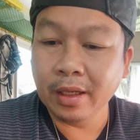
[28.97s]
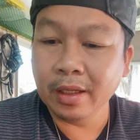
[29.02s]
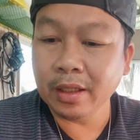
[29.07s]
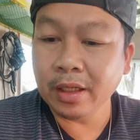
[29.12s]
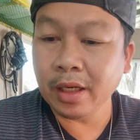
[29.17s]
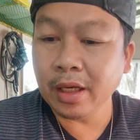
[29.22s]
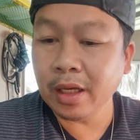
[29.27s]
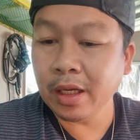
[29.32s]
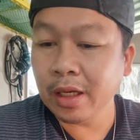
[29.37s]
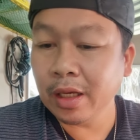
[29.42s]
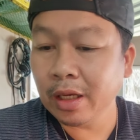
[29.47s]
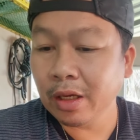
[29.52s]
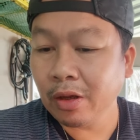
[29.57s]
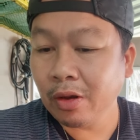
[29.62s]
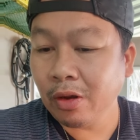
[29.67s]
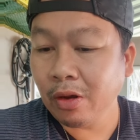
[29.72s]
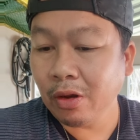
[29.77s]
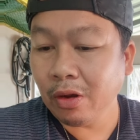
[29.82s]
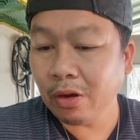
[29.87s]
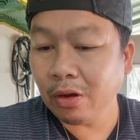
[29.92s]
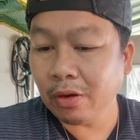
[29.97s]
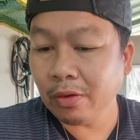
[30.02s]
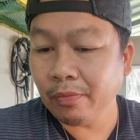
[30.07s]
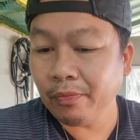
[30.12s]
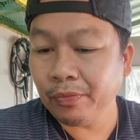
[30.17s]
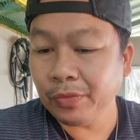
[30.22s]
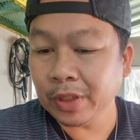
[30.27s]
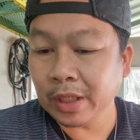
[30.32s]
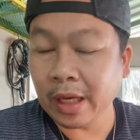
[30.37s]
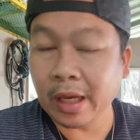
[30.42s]
ทีนี้ก็
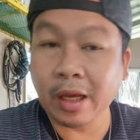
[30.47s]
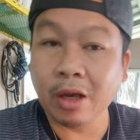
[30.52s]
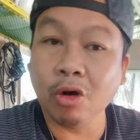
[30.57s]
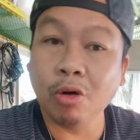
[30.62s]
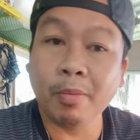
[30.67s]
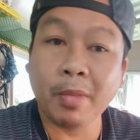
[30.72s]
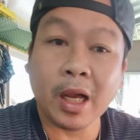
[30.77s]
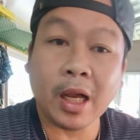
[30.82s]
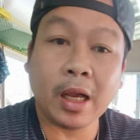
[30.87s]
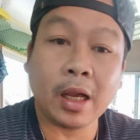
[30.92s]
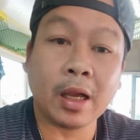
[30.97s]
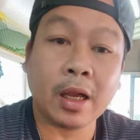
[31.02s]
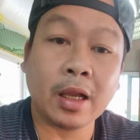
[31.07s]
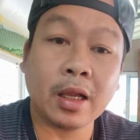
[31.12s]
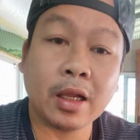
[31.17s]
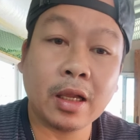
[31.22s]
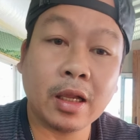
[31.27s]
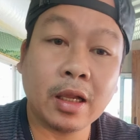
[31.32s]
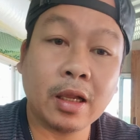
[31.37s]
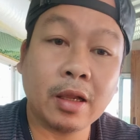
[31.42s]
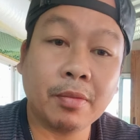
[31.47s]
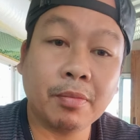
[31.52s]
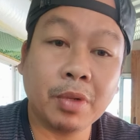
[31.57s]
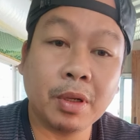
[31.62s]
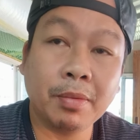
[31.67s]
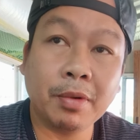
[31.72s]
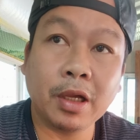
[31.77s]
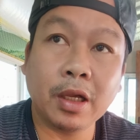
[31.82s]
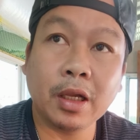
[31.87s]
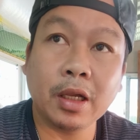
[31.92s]
จะเอามาให้
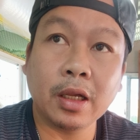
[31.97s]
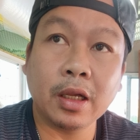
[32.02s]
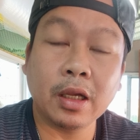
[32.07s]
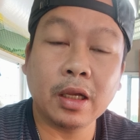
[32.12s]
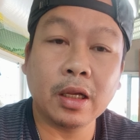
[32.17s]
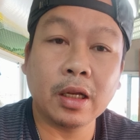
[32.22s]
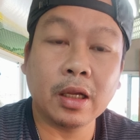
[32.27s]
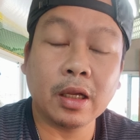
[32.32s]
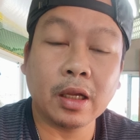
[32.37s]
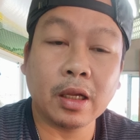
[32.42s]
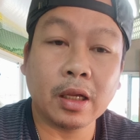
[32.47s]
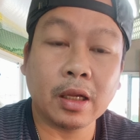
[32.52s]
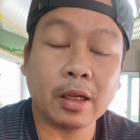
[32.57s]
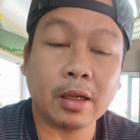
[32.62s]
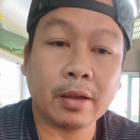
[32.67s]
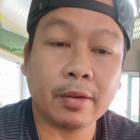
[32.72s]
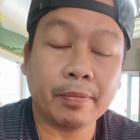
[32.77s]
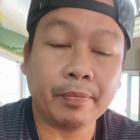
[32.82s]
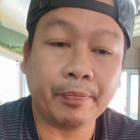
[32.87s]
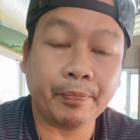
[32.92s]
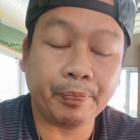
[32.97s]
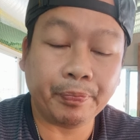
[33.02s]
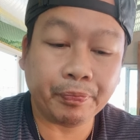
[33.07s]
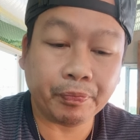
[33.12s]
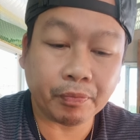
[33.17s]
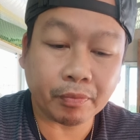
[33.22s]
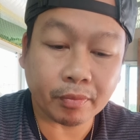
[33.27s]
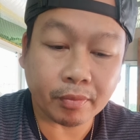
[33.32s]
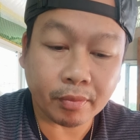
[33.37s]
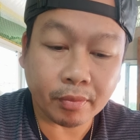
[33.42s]

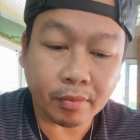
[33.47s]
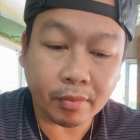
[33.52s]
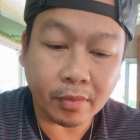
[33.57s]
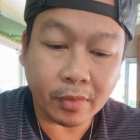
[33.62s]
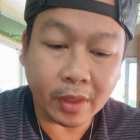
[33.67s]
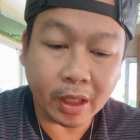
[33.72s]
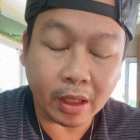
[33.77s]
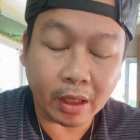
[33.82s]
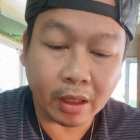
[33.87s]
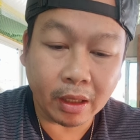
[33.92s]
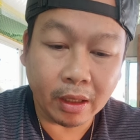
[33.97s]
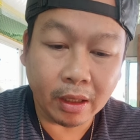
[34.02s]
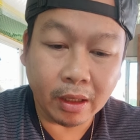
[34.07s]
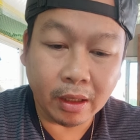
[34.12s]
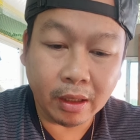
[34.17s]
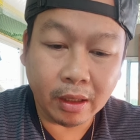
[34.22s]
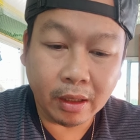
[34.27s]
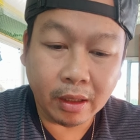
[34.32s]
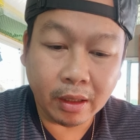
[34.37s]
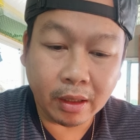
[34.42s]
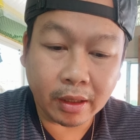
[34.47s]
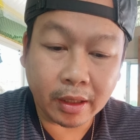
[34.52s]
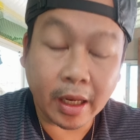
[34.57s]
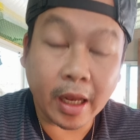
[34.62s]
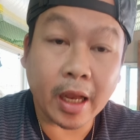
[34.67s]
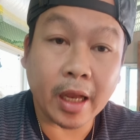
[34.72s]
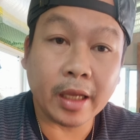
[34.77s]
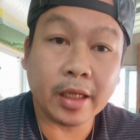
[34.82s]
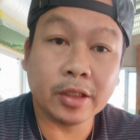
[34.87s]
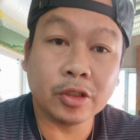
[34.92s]
พี่ๆ
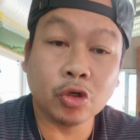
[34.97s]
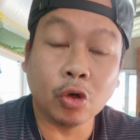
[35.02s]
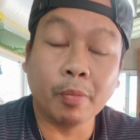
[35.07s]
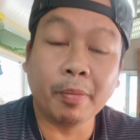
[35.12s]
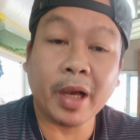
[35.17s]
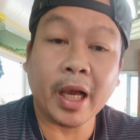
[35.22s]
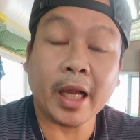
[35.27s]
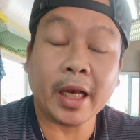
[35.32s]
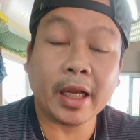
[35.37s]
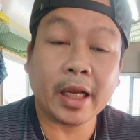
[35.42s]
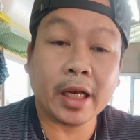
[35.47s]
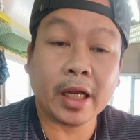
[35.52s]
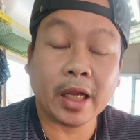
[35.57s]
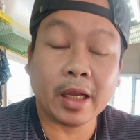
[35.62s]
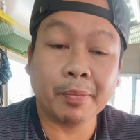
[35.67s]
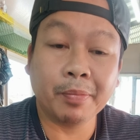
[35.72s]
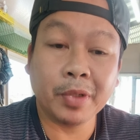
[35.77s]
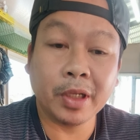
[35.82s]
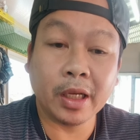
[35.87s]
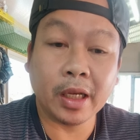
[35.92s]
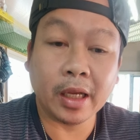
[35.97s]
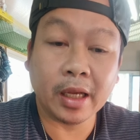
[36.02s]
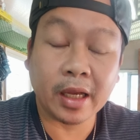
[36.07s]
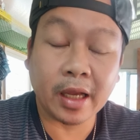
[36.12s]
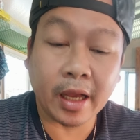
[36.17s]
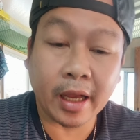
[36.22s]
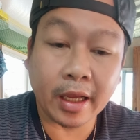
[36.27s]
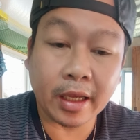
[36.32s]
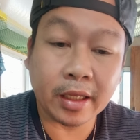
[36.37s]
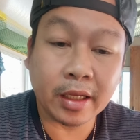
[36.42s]
ได้ชมงานกันนะครับ เผื่อ
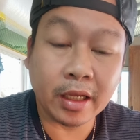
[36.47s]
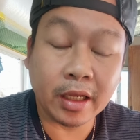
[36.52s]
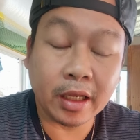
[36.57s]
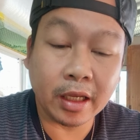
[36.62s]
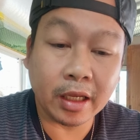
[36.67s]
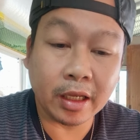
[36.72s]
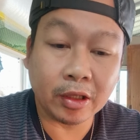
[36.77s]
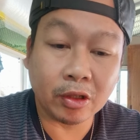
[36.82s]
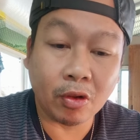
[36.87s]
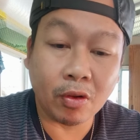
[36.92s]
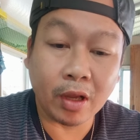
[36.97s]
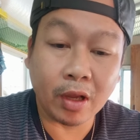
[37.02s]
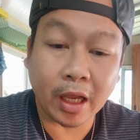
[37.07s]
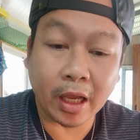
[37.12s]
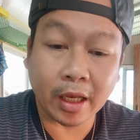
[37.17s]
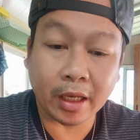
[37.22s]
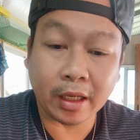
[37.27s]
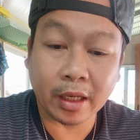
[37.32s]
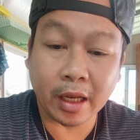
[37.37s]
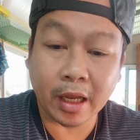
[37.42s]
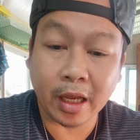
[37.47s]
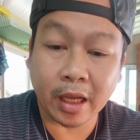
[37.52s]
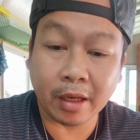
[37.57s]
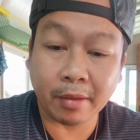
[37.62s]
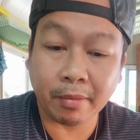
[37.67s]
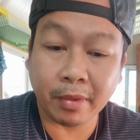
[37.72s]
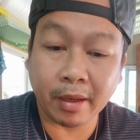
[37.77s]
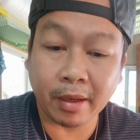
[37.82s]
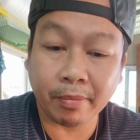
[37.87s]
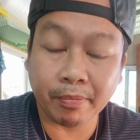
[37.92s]
ใครที่ต้องการงาน
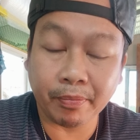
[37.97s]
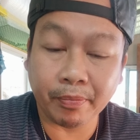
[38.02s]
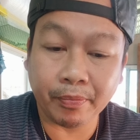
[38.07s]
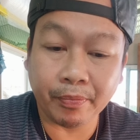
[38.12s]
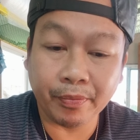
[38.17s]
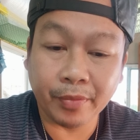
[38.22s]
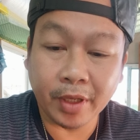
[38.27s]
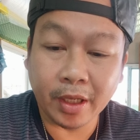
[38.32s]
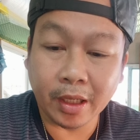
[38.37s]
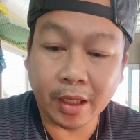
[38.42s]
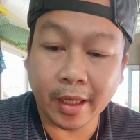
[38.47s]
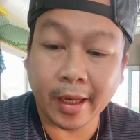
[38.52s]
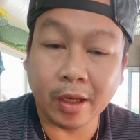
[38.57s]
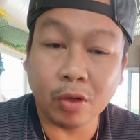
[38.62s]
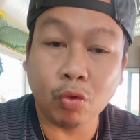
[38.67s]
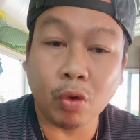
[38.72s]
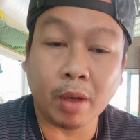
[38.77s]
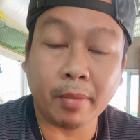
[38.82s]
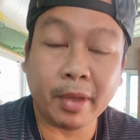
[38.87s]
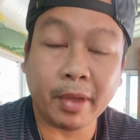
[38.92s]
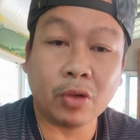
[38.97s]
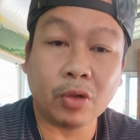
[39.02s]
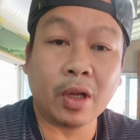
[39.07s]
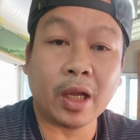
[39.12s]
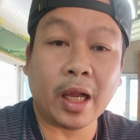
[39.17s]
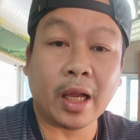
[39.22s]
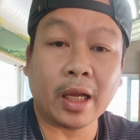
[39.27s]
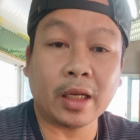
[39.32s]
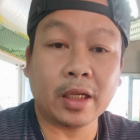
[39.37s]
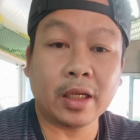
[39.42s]
แบบเร่งด่วนไม่ต้อง
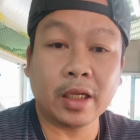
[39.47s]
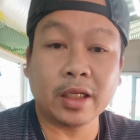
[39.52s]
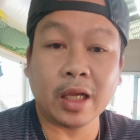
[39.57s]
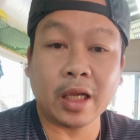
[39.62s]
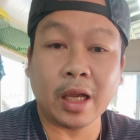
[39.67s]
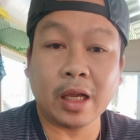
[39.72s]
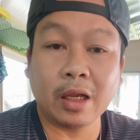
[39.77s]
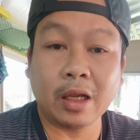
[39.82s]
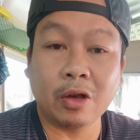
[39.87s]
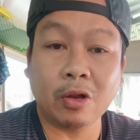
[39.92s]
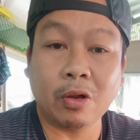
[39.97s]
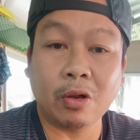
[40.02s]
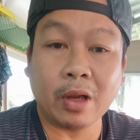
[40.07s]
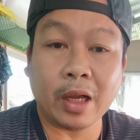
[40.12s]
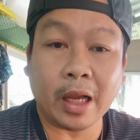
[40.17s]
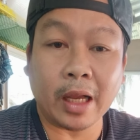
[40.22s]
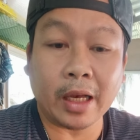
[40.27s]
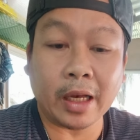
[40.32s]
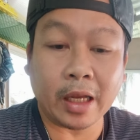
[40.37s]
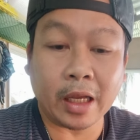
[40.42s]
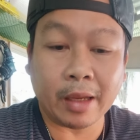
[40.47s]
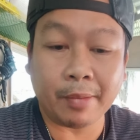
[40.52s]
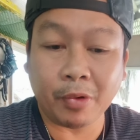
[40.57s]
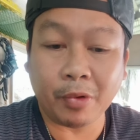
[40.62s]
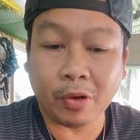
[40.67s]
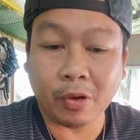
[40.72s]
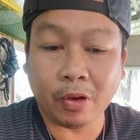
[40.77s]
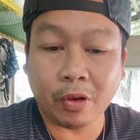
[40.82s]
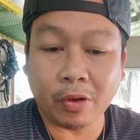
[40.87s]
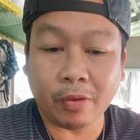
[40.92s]
การที่จะรองานนะครับ
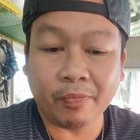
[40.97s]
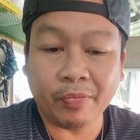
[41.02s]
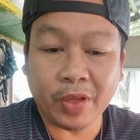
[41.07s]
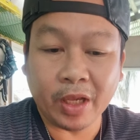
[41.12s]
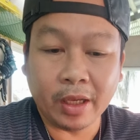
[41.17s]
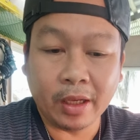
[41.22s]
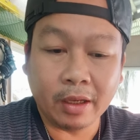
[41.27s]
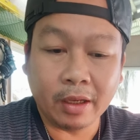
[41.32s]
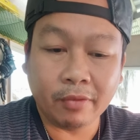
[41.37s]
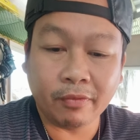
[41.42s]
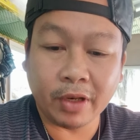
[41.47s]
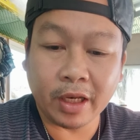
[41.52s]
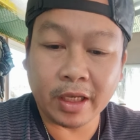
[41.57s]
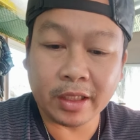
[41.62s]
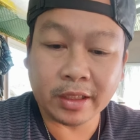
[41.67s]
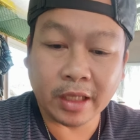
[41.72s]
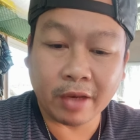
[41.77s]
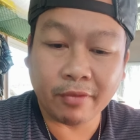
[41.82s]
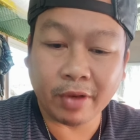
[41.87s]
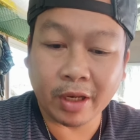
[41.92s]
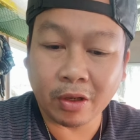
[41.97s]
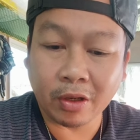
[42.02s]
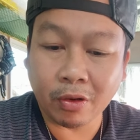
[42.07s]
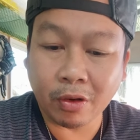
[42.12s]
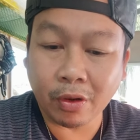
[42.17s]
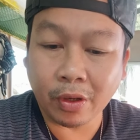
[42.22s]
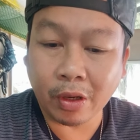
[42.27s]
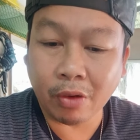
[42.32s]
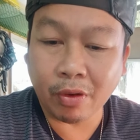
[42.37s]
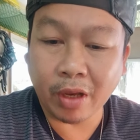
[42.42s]
ก็วันนี้ช่างวัด
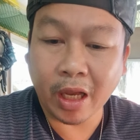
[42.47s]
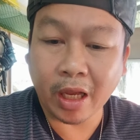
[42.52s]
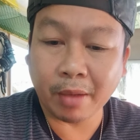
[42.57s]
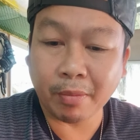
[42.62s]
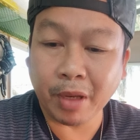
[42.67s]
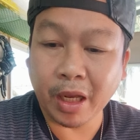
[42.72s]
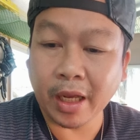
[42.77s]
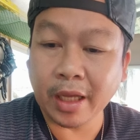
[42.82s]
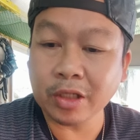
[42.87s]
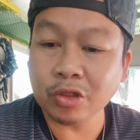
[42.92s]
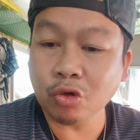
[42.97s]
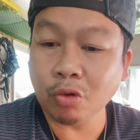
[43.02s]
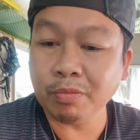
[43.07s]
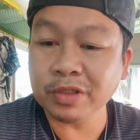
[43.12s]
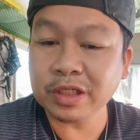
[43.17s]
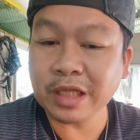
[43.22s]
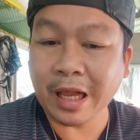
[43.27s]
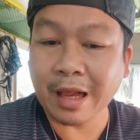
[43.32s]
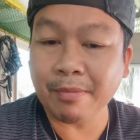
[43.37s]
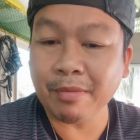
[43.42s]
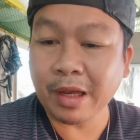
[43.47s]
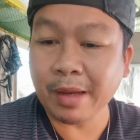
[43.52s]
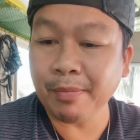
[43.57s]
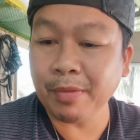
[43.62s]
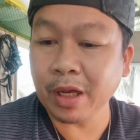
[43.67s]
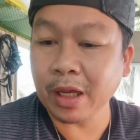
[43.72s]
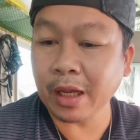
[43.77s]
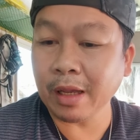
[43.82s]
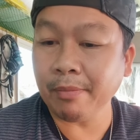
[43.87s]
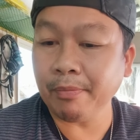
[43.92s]
ก็เอางานมาให้ชมสามเล่ม
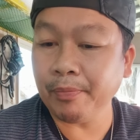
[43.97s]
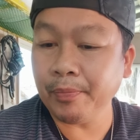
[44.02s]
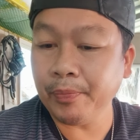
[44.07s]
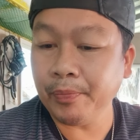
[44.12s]
นะครับ